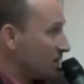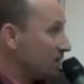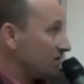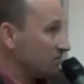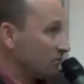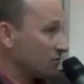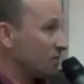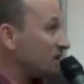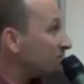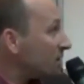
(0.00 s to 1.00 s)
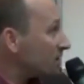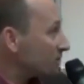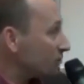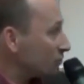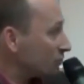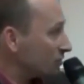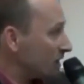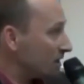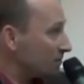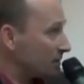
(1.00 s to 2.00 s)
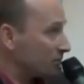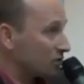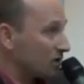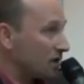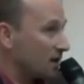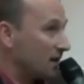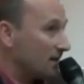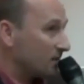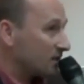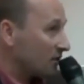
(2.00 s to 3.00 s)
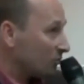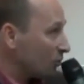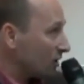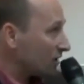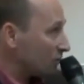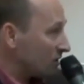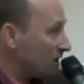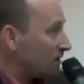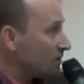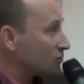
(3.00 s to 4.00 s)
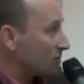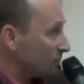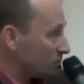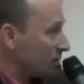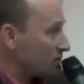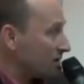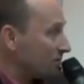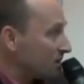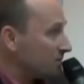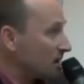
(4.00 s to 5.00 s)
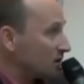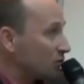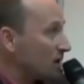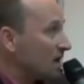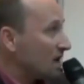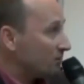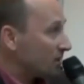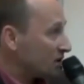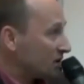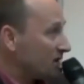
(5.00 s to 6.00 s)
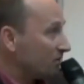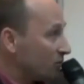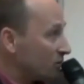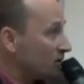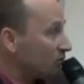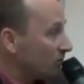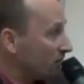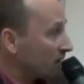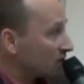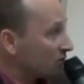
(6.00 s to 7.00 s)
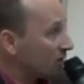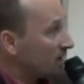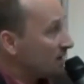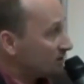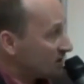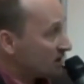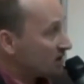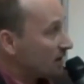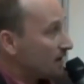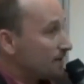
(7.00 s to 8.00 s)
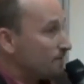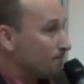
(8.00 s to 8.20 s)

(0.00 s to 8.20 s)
и, может быть, изменит свою точку зрения, потому что я знаю многих людей и уже получаю от них письма, которые, прочитав мою книгу, говорят, что, знаете,